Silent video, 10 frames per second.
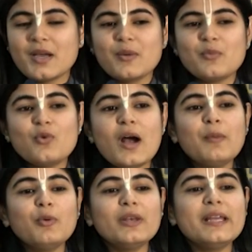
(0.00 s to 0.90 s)
बुआ
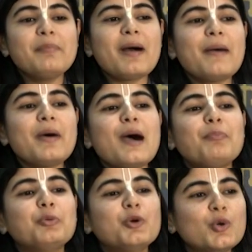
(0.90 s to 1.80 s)
बोली बाबा
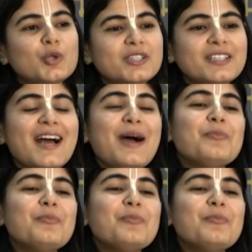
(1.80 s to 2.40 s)
भूत ना